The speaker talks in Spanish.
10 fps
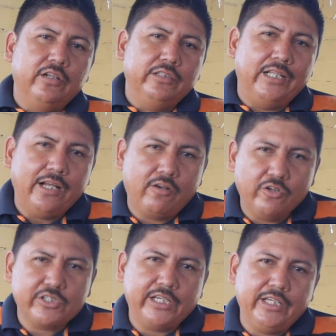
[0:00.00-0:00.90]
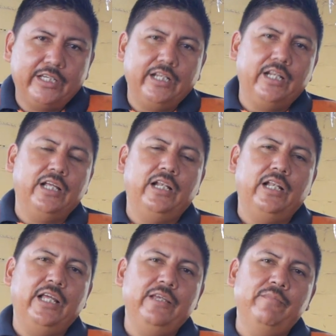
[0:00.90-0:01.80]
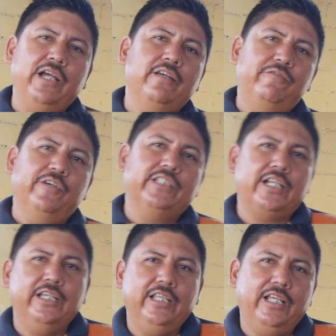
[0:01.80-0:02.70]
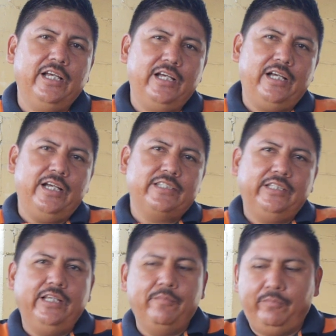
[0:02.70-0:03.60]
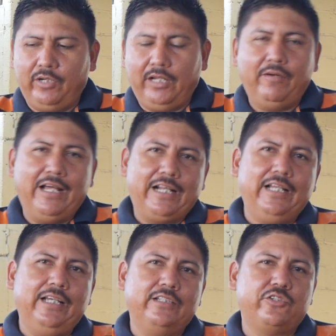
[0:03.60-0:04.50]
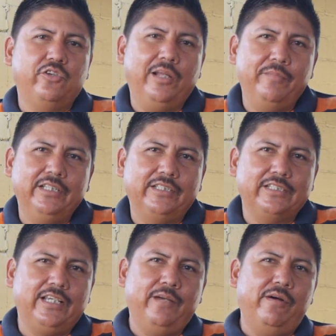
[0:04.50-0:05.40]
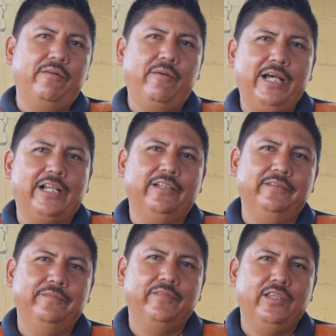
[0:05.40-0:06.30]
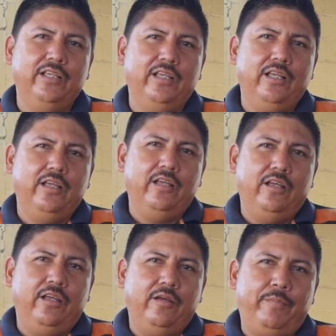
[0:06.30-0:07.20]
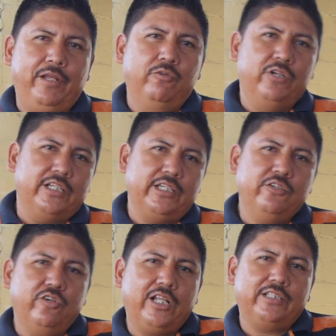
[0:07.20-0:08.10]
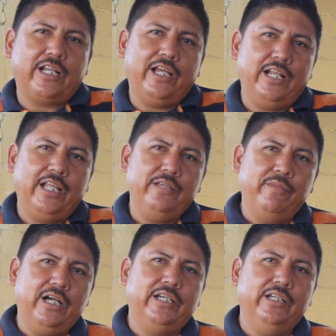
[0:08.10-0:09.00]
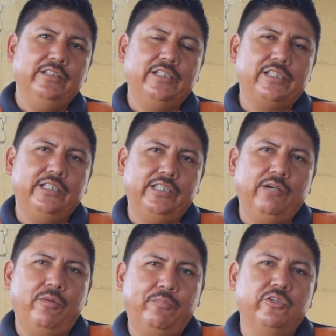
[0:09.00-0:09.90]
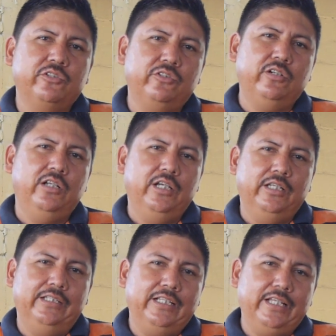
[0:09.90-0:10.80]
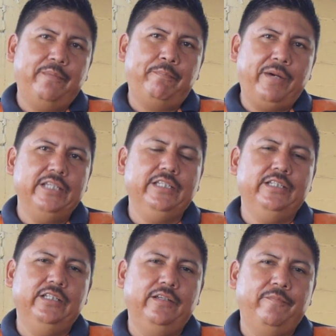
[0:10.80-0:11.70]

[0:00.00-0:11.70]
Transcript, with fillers: de, las cosas es que la, la, imagen fue traída hace tiempo. La barra solamente se llamaba barra. Pero una señora trae la imagen de Santiago Apóstol desde España